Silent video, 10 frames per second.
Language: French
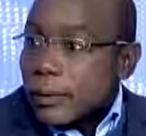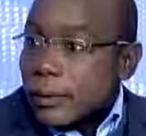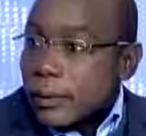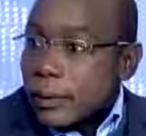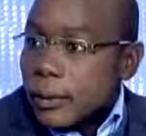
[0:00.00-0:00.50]

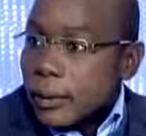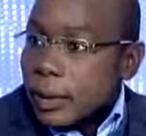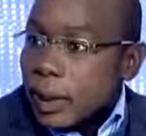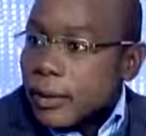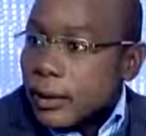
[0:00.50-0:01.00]

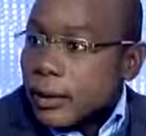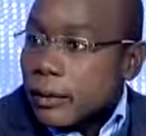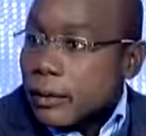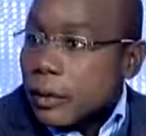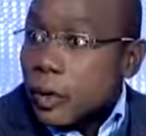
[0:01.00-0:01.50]
euh,
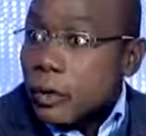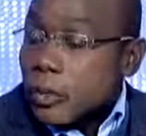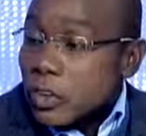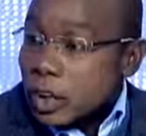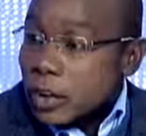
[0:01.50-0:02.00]
l'arnaque, euh, le
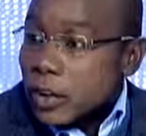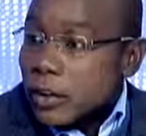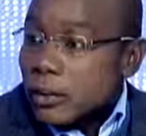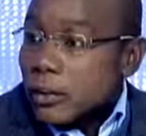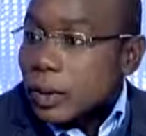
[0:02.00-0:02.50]
love chat,
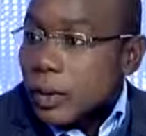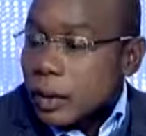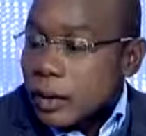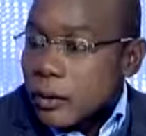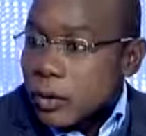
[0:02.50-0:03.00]
donc
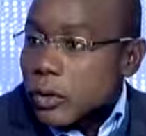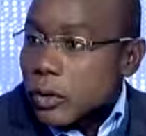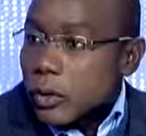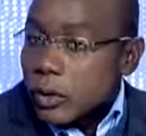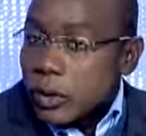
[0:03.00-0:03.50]
l'arnaque
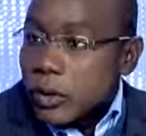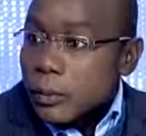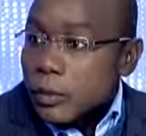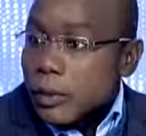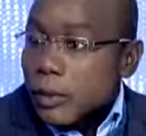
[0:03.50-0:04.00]
au,
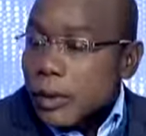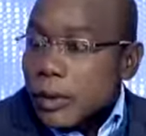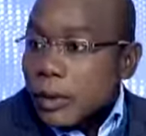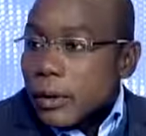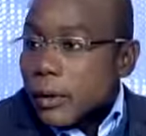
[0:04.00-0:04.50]
sentiment,
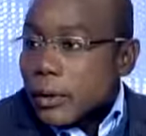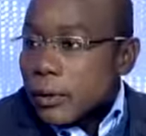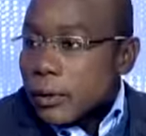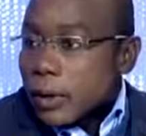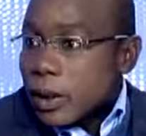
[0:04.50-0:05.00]

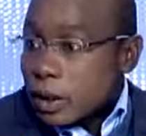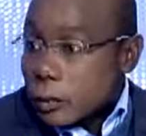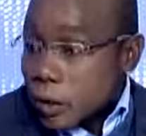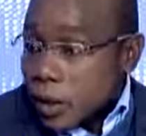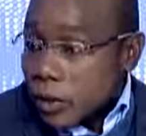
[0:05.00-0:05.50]
euh, la
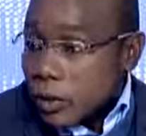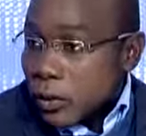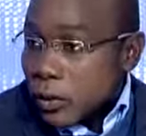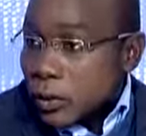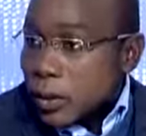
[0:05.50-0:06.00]

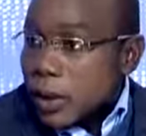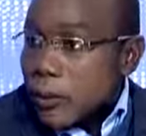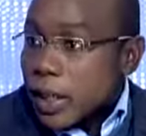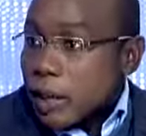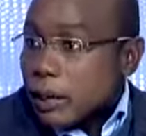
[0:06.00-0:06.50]
spoliation de compte
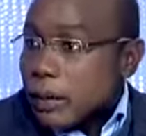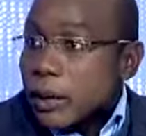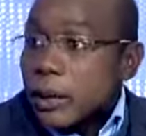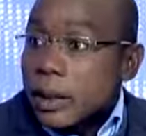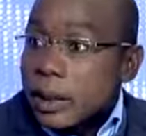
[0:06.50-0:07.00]
email,
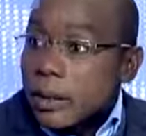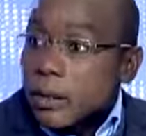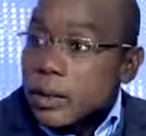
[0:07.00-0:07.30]
il y a